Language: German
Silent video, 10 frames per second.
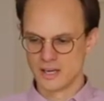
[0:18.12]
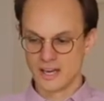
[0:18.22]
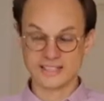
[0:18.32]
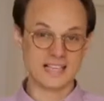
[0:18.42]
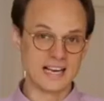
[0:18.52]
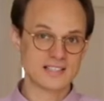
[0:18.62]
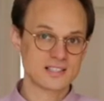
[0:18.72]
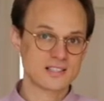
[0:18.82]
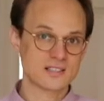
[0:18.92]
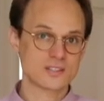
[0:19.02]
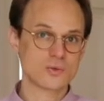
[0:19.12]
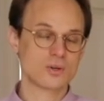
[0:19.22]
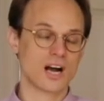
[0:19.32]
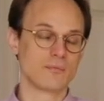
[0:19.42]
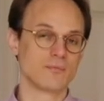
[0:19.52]
In der letzten
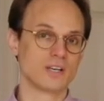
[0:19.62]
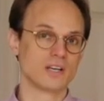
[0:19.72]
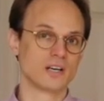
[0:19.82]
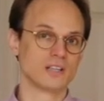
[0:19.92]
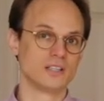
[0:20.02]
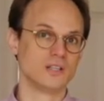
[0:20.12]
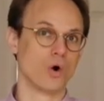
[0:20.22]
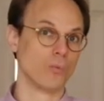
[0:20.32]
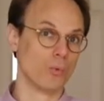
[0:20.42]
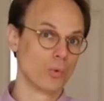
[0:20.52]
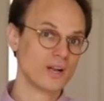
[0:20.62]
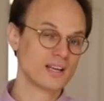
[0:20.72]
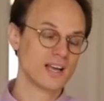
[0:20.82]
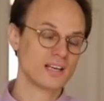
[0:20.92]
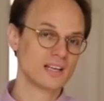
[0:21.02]
Sitzung haben wir ja die Hormone
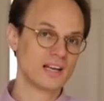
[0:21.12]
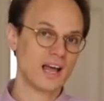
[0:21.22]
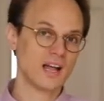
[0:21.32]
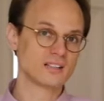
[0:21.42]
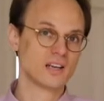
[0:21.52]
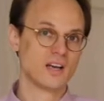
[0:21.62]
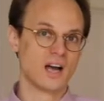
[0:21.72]
kennengelernt,